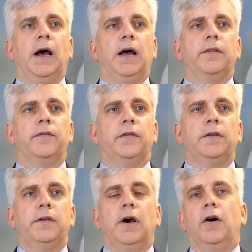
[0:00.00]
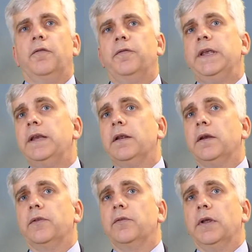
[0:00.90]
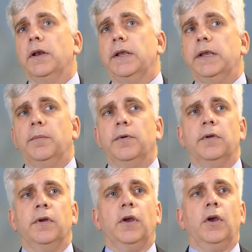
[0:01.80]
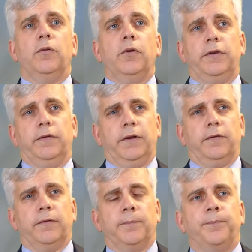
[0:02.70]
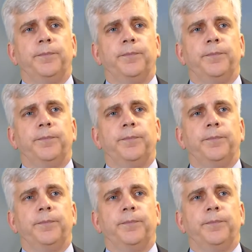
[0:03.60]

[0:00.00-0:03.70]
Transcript: hat sich auf internationaler Ebene durchgesetzt.